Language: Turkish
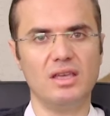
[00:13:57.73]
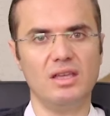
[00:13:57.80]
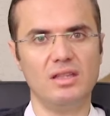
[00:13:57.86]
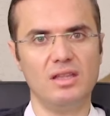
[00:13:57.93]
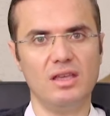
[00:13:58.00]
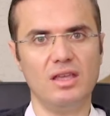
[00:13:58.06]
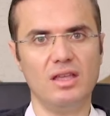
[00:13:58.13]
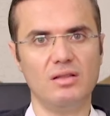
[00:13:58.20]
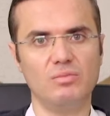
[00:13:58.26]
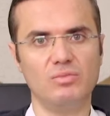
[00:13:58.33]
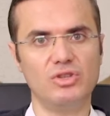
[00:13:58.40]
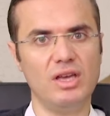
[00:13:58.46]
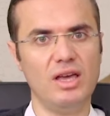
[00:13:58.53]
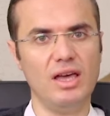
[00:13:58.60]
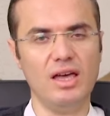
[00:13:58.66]
7'den
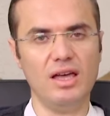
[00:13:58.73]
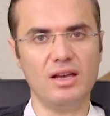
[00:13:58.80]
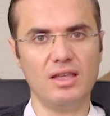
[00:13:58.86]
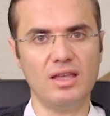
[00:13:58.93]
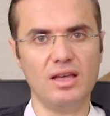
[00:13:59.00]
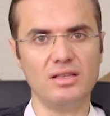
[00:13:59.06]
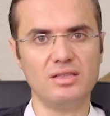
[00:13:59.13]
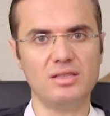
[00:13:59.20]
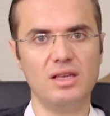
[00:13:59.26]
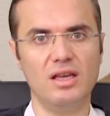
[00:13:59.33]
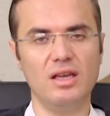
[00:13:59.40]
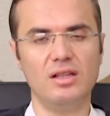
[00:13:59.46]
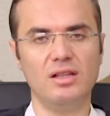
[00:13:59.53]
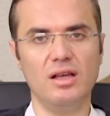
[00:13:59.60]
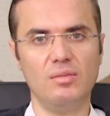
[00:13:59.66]
70'e herkes
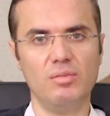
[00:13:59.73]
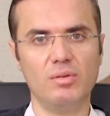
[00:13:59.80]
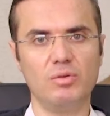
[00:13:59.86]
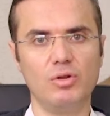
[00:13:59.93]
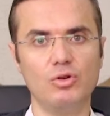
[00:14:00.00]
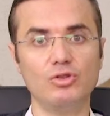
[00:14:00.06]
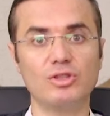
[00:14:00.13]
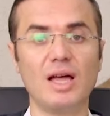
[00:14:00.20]
ne yapabiliyor?